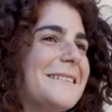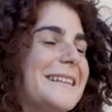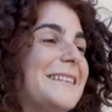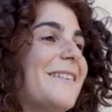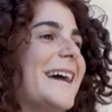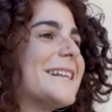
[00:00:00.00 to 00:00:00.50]

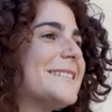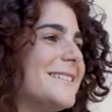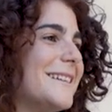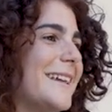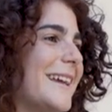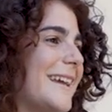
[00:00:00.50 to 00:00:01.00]

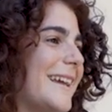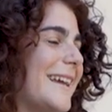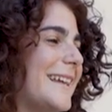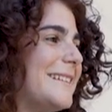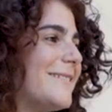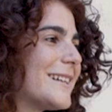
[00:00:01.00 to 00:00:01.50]
diversi e,
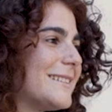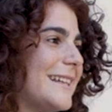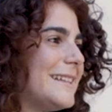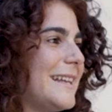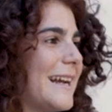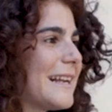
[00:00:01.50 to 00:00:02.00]
e divertenti